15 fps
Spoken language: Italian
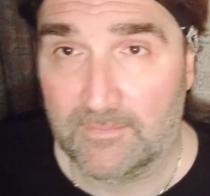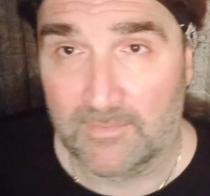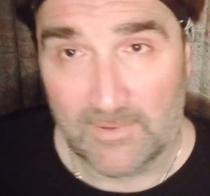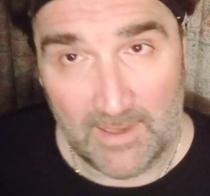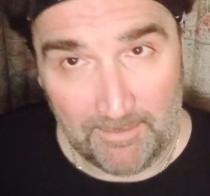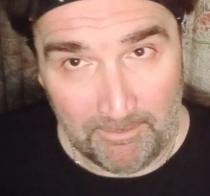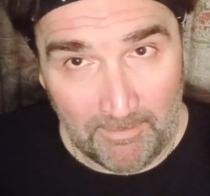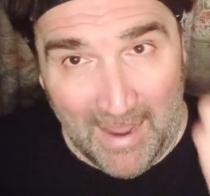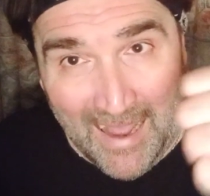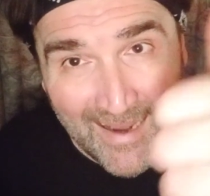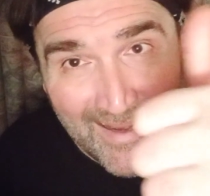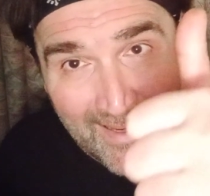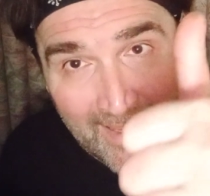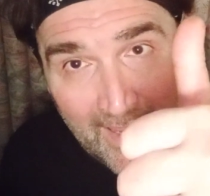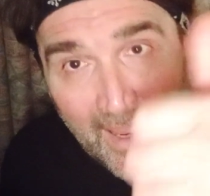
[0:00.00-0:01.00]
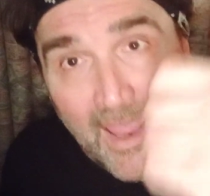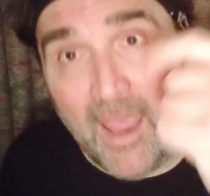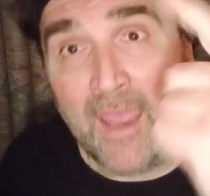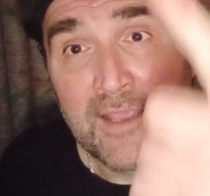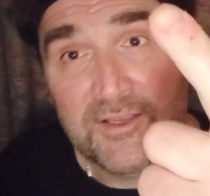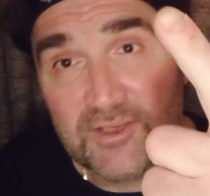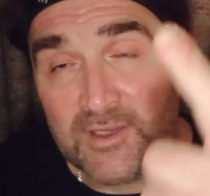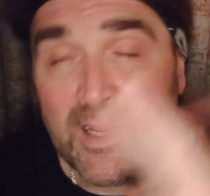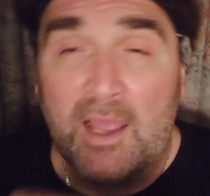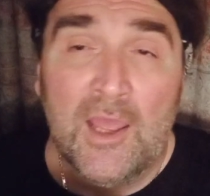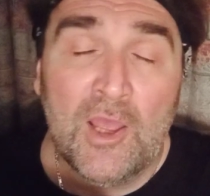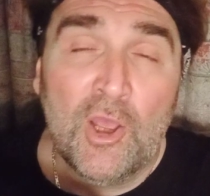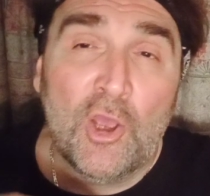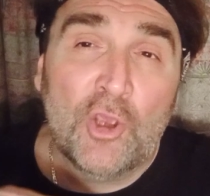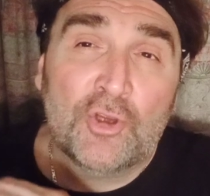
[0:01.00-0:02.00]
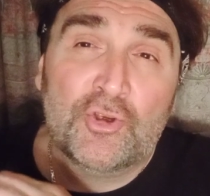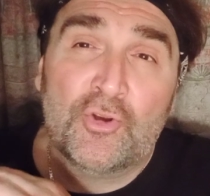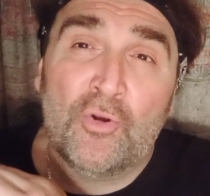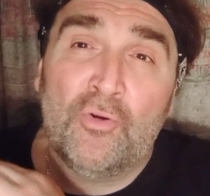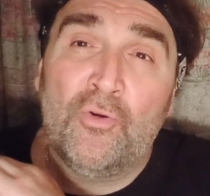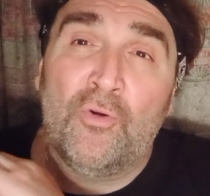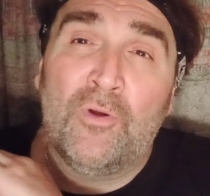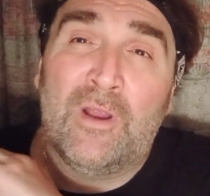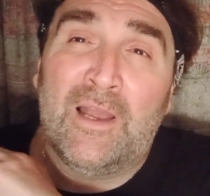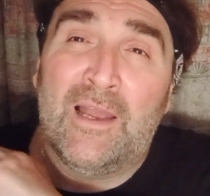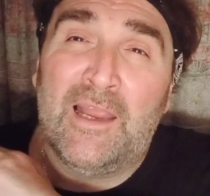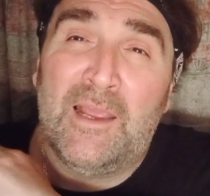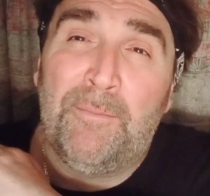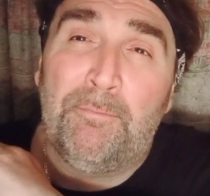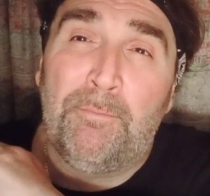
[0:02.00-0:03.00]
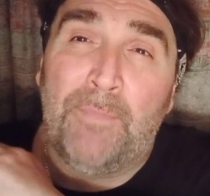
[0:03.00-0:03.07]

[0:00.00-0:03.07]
le banche e i cinesi sono i